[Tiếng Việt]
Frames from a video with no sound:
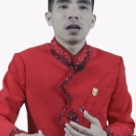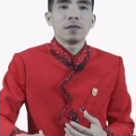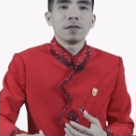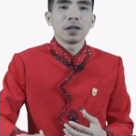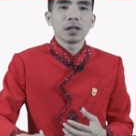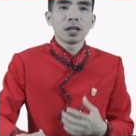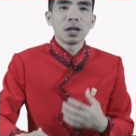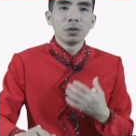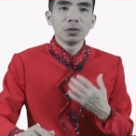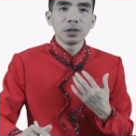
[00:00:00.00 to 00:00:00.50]

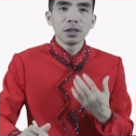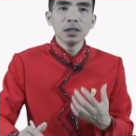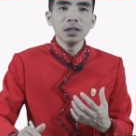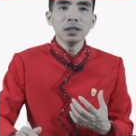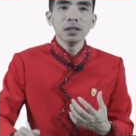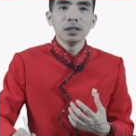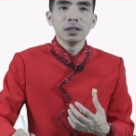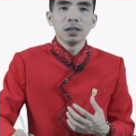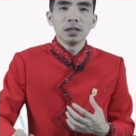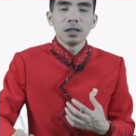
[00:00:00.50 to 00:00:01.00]
việc đầu
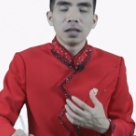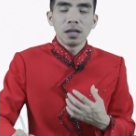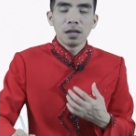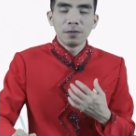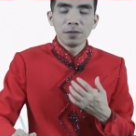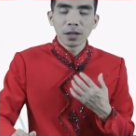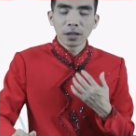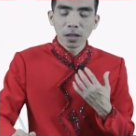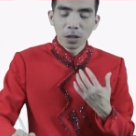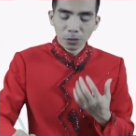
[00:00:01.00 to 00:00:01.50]
tư
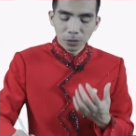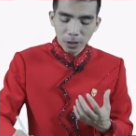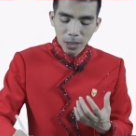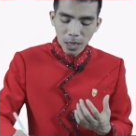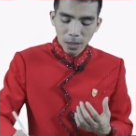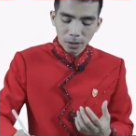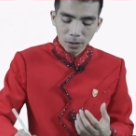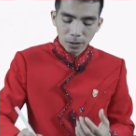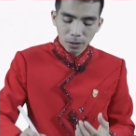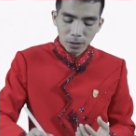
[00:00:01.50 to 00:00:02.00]
việc đầu
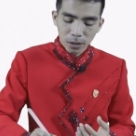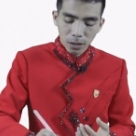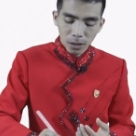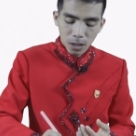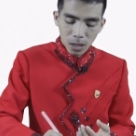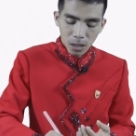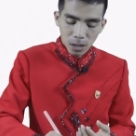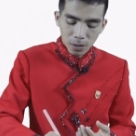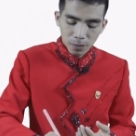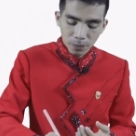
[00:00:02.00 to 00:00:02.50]
tiên
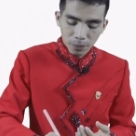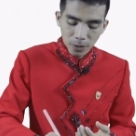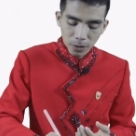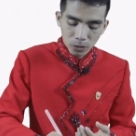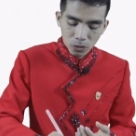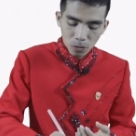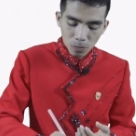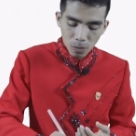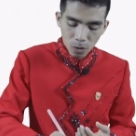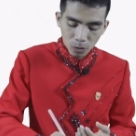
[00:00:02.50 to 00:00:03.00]
thì ờ,
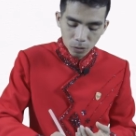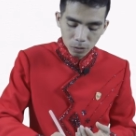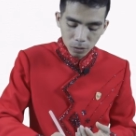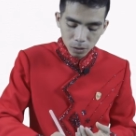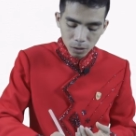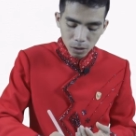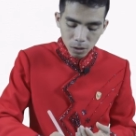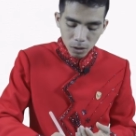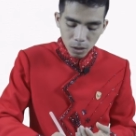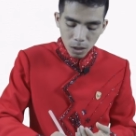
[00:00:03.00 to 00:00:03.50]
việc số một
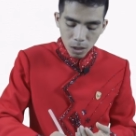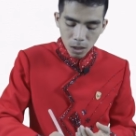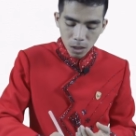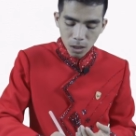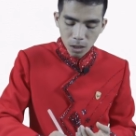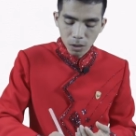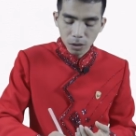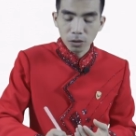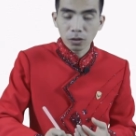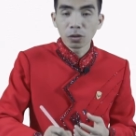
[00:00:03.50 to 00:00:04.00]

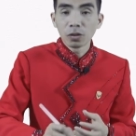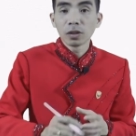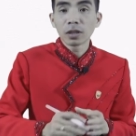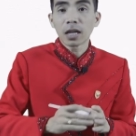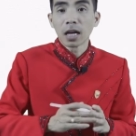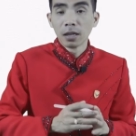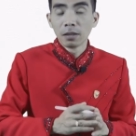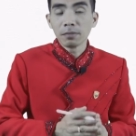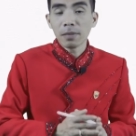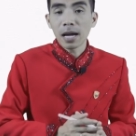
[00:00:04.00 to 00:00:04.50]
ờ, tôi
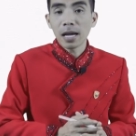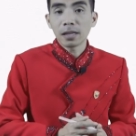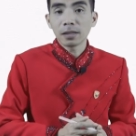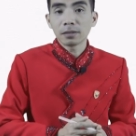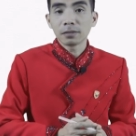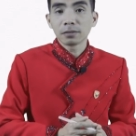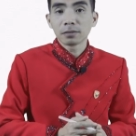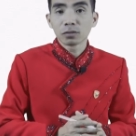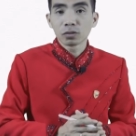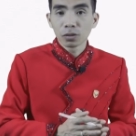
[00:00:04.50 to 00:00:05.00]
cần bạn
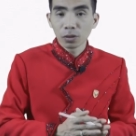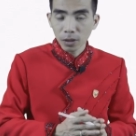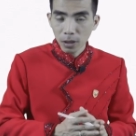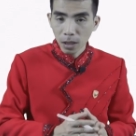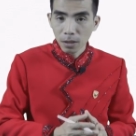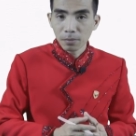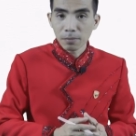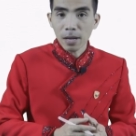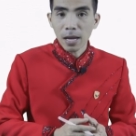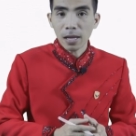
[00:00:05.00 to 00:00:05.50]
tôi
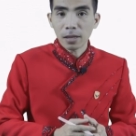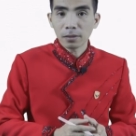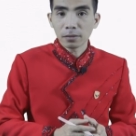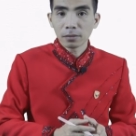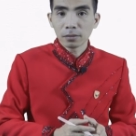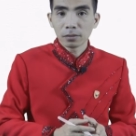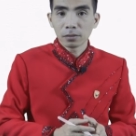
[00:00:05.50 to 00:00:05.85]
cần bạn